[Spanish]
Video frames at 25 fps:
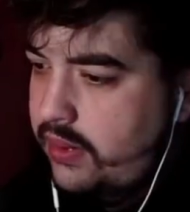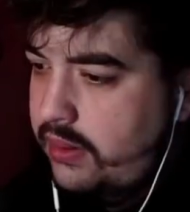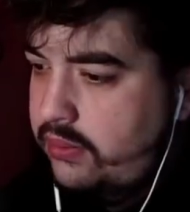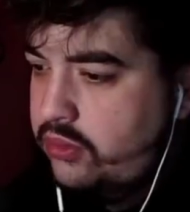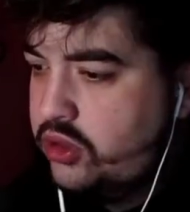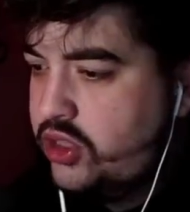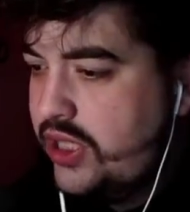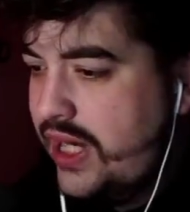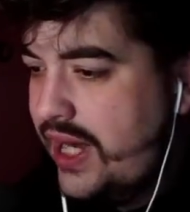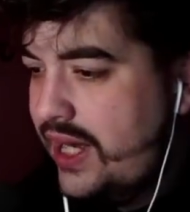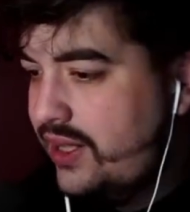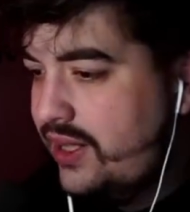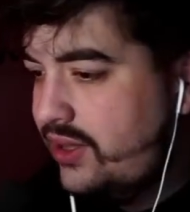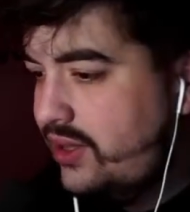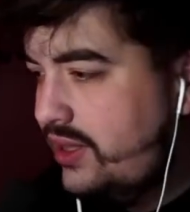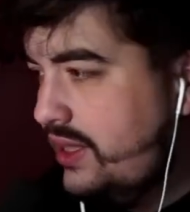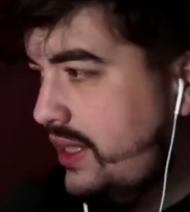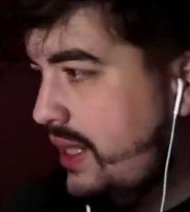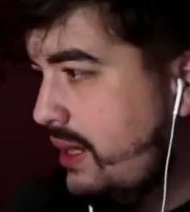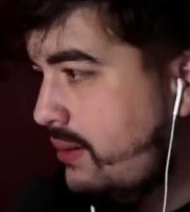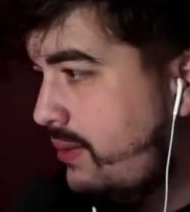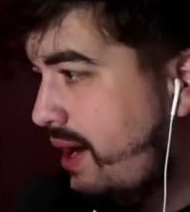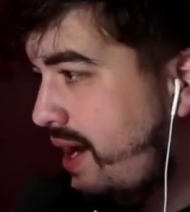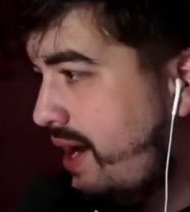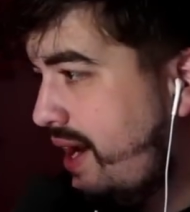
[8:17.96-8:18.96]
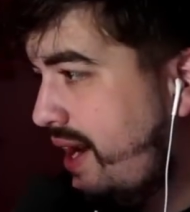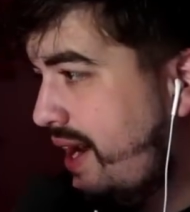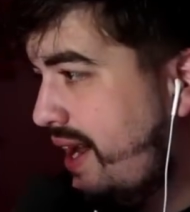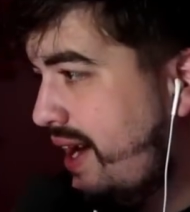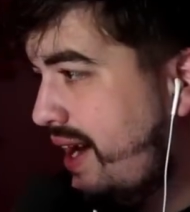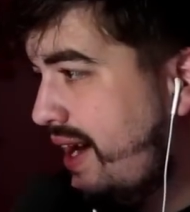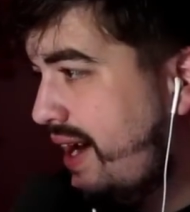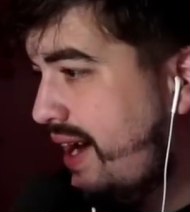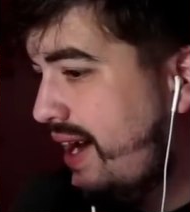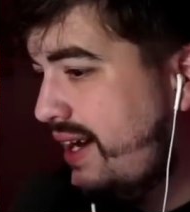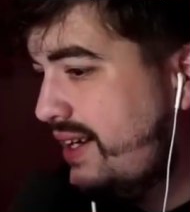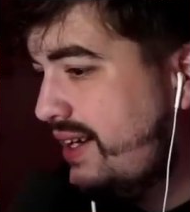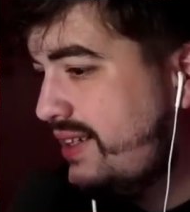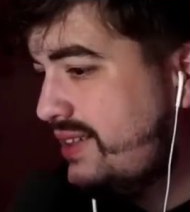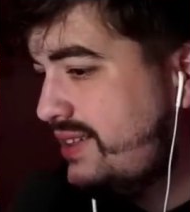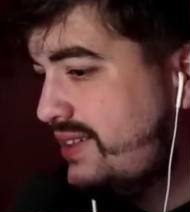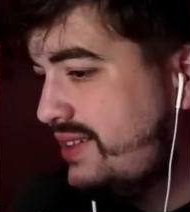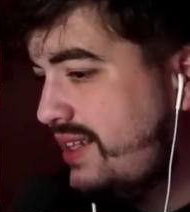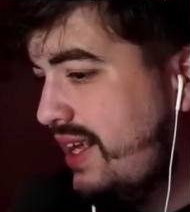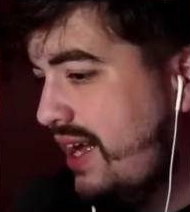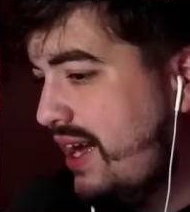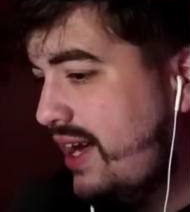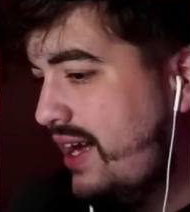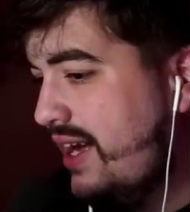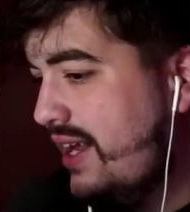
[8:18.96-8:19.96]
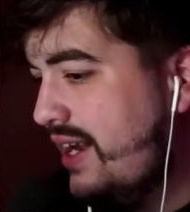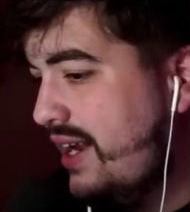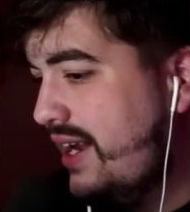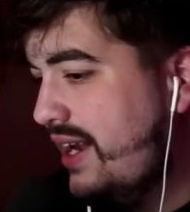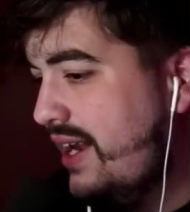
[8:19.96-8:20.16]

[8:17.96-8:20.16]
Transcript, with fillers: Vamos a llevarla hasta